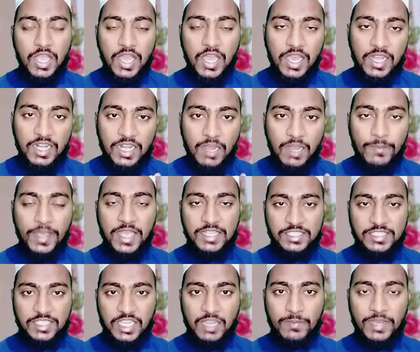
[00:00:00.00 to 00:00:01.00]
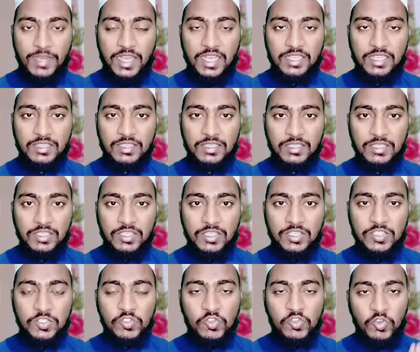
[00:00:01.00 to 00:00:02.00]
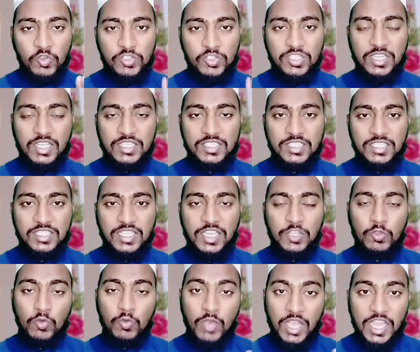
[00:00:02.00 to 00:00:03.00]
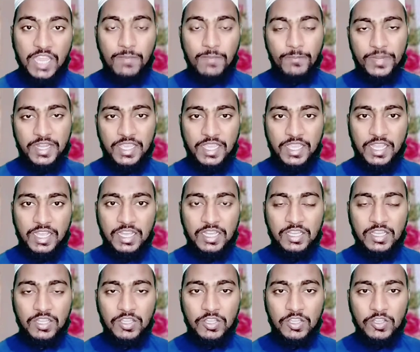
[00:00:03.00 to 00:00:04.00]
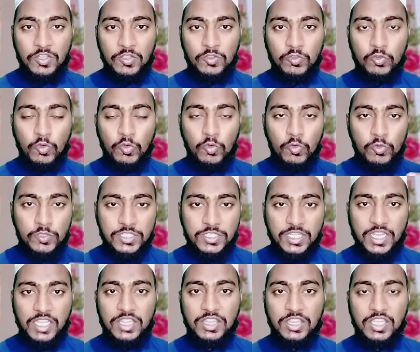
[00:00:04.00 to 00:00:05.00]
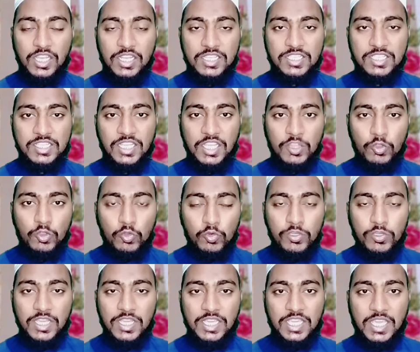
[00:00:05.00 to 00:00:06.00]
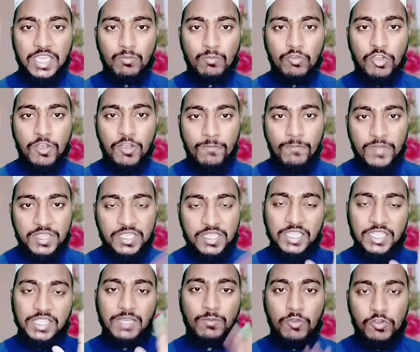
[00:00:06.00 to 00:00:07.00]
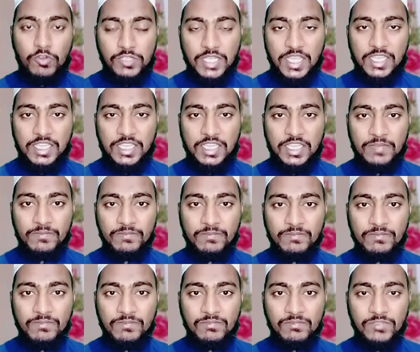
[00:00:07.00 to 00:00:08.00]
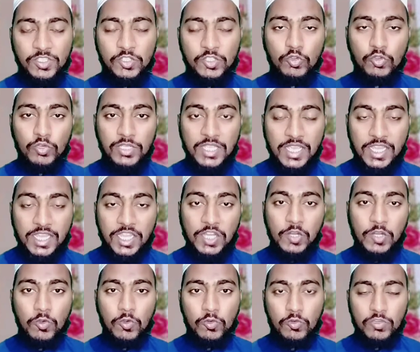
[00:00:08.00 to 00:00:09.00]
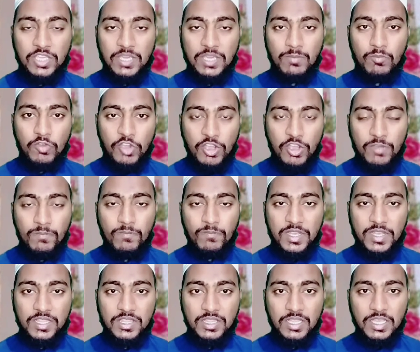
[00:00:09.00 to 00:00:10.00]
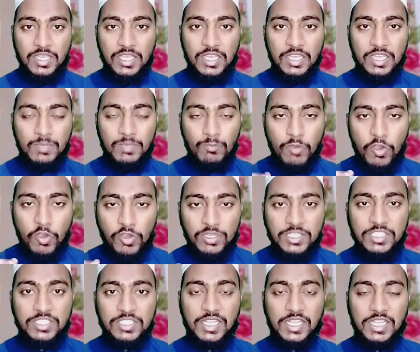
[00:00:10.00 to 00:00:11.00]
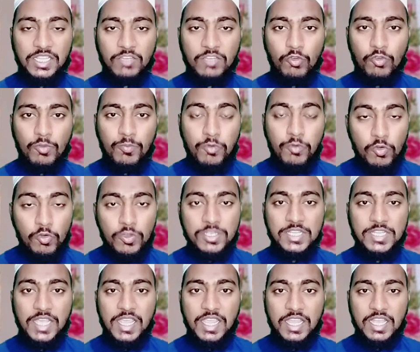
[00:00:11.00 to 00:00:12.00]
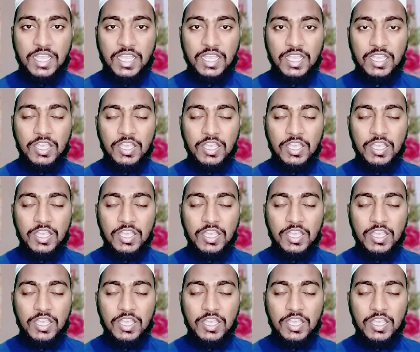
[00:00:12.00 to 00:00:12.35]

हर नमाज के बाद जो शख्स ये दुआएं पढ़ेगा तो उसके दिल से दुनिया की मोहब्बत ख़त्म हो जाएगी दुनिया के लोगों की मोहब्बत बहुत जल्द वो भूल जाएगा